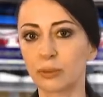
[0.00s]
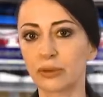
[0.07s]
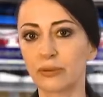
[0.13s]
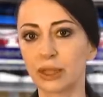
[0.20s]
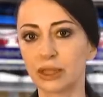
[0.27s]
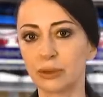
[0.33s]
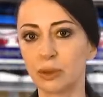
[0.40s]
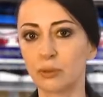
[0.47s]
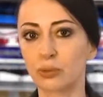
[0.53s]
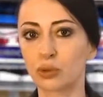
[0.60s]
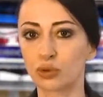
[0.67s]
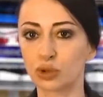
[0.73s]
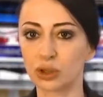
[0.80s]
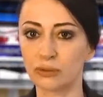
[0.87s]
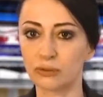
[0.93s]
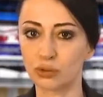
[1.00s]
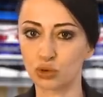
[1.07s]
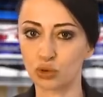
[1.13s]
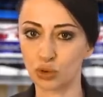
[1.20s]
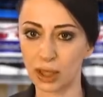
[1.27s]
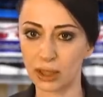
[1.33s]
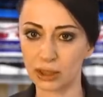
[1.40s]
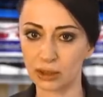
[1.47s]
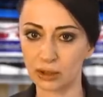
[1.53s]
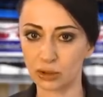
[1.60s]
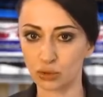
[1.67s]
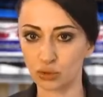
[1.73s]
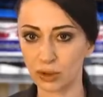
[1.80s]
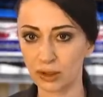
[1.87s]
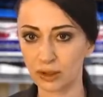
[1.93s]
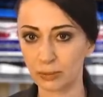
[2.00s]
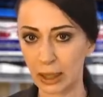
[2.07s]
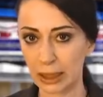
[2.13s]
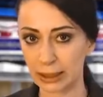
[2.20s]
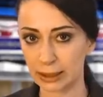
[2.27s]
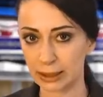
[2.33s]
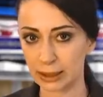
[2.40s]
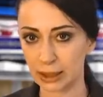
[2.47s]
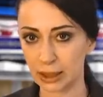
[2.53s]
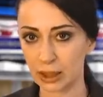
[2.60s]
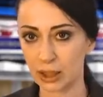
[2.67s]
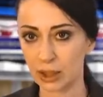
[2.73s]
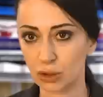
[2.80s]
проводимой против вышеуказанных государств политики.